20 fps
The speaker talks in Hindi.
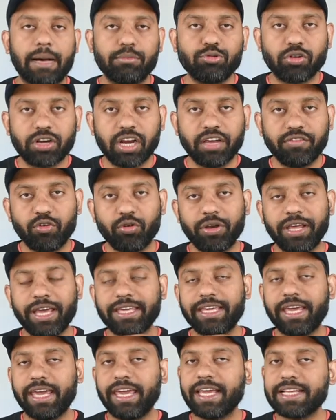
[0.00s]
अब जो अगला फोन
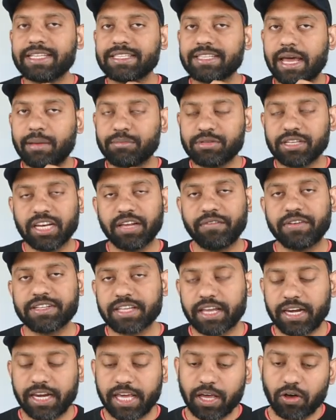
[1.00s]
है ये है सैमसंग
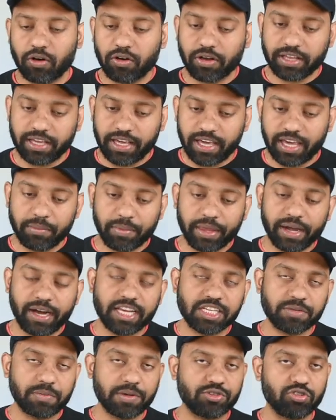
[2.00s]
लवर्स के लिए और ये है मेरे
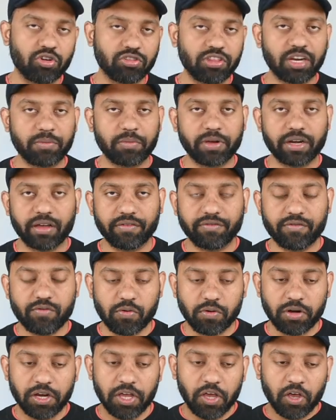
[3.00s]
लिस्ट में चौथे नंबर का
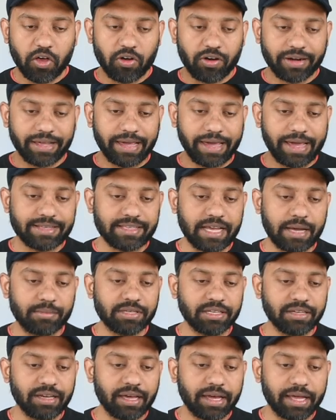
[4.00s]
फोन और ये है
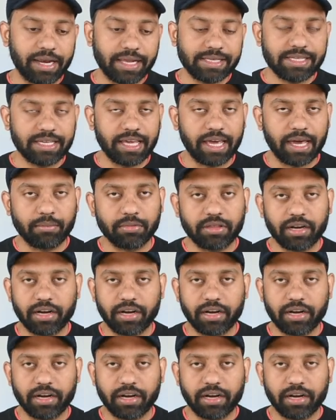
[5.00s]
सैमसंग का गैलेक्सी एम